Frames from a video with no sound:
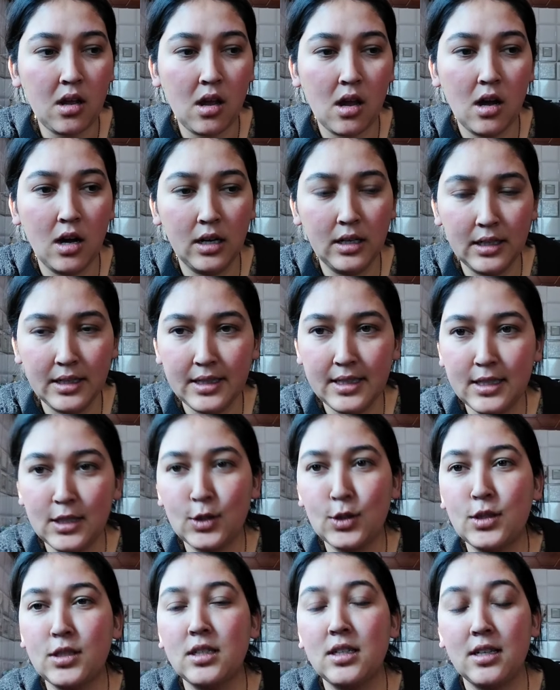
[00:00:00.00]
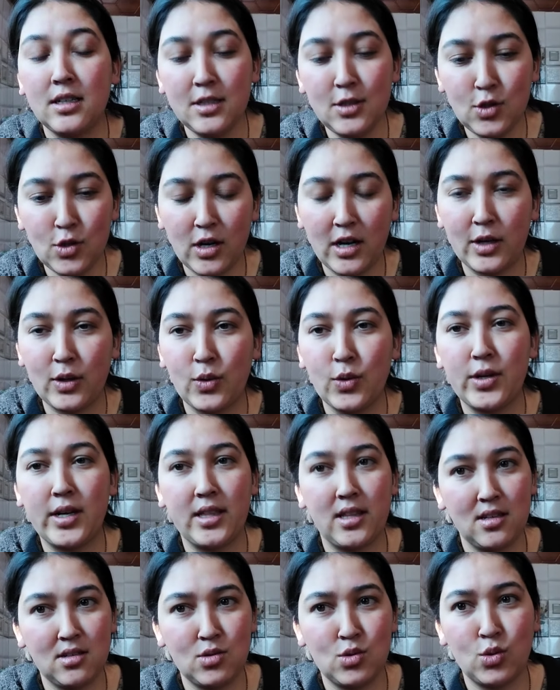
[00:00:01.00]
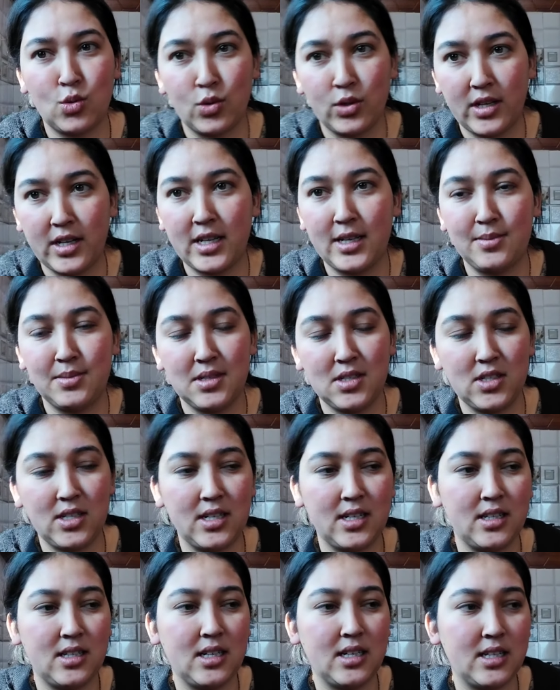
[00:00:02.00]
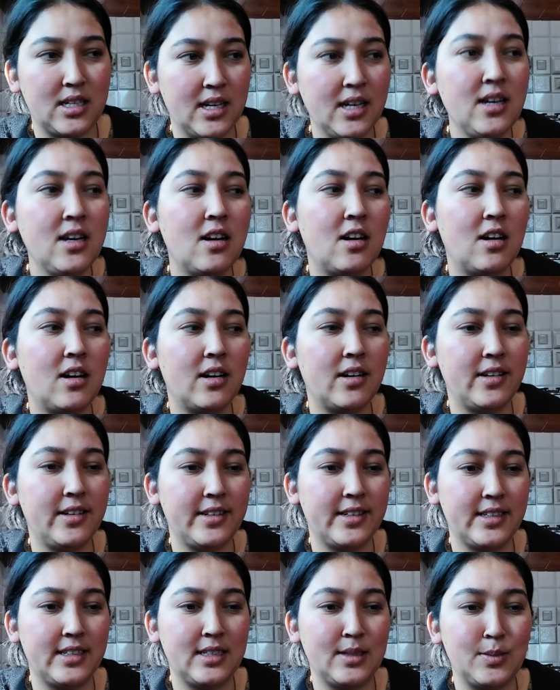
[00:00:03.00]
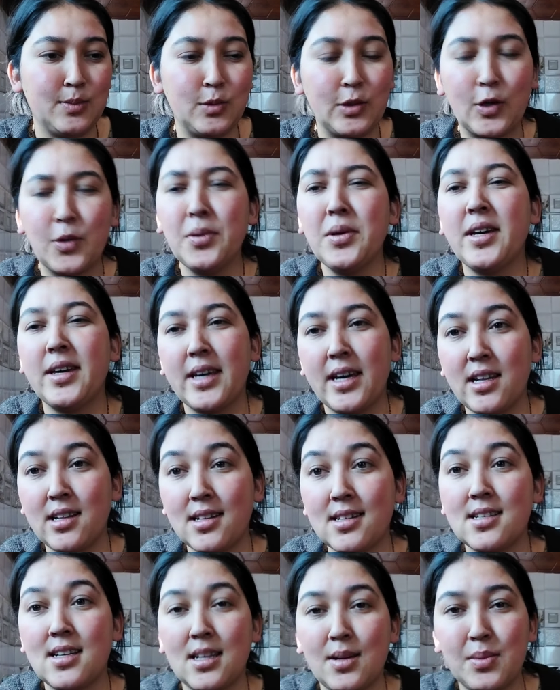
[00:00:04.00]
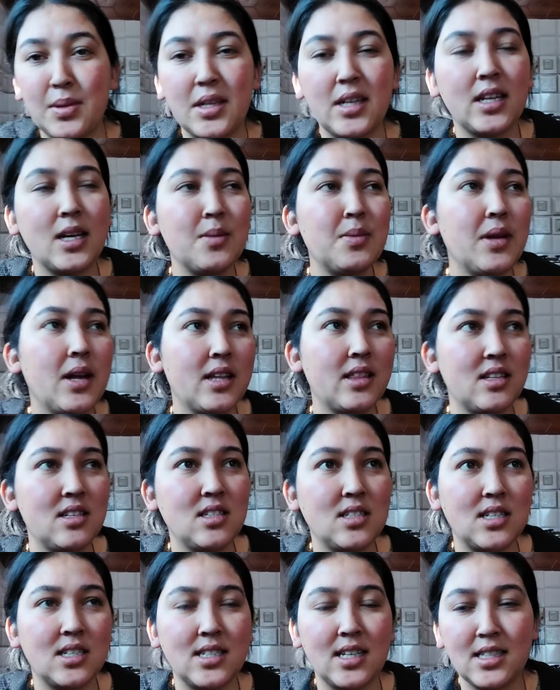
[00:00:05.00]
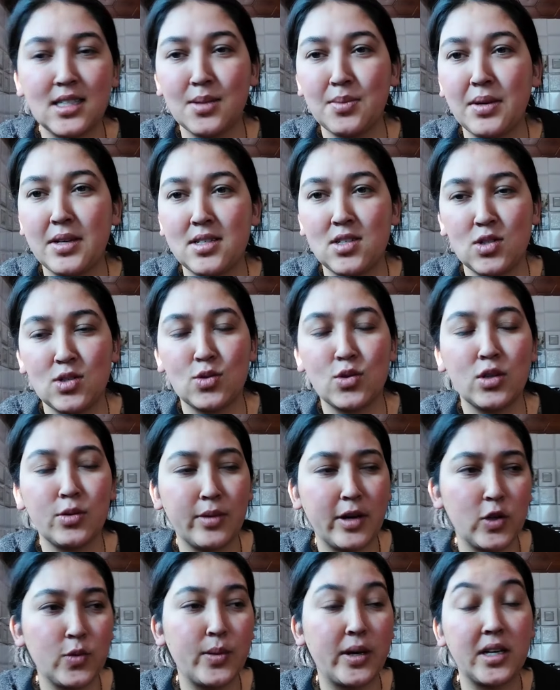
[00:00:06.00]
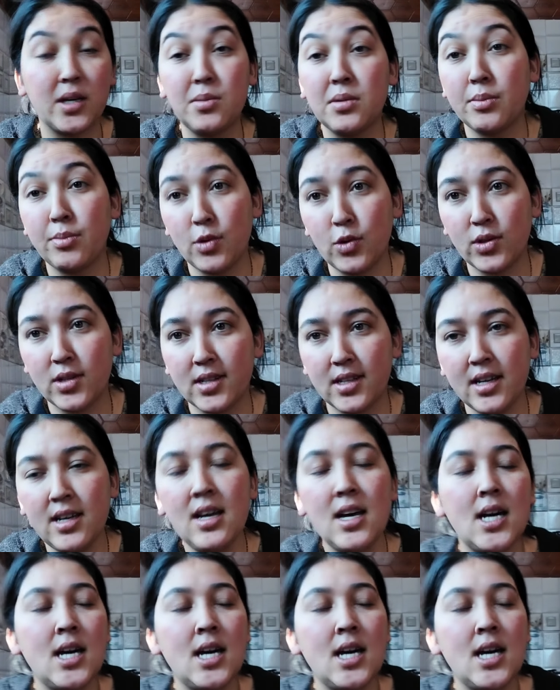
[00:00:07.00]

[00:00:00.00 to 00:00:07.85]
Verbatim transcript: इस इस त्यौहार को रातीन शुकुन के नाम से जाना जाता है और मेरे को भी खैर इतना ज़्यादा पता नहीं है पर हाँ तीन चार साल से मैं इस चीज़ को निभा रही बाकी मम्मी होते थे